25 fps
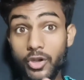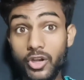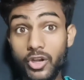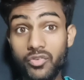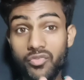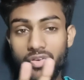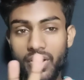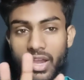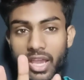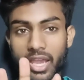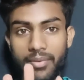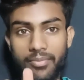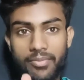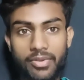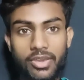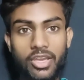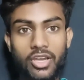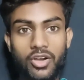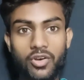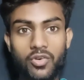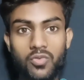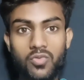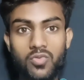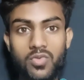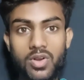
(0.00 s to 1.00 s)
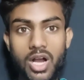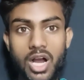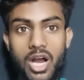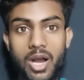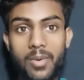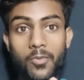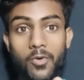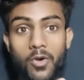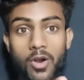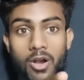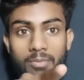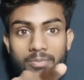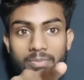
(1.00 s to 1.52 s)
मॉडिफाई किया हूँ
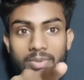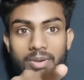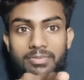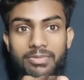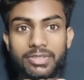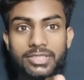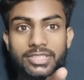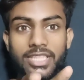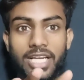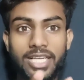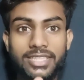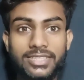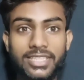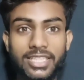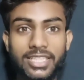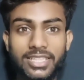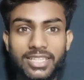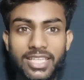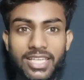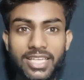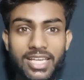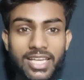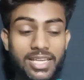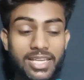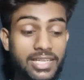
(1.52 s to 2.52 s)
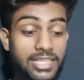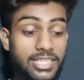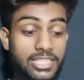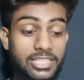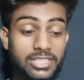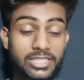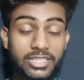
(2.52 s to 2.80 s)
आप वहाँ पे भी जा सकते हैं